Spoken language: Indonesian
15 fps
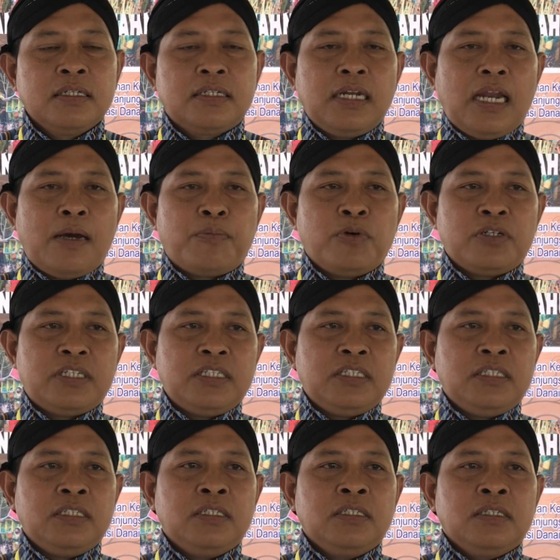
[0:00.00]
dilakukan di
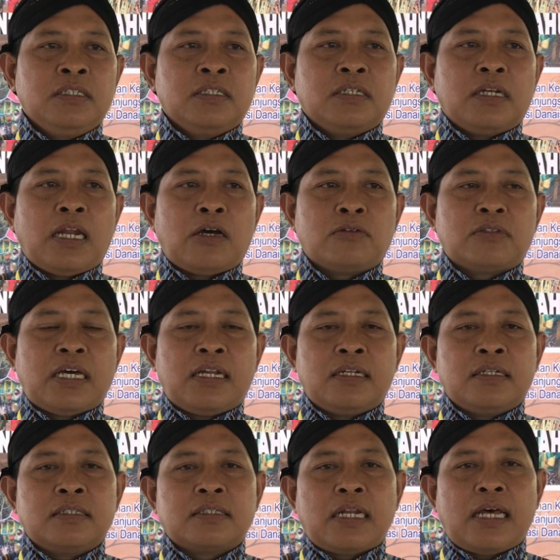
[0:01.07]
lautan
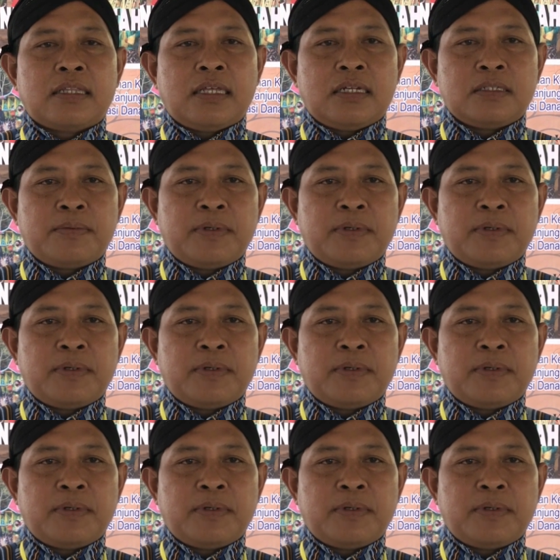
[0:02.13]
selatan.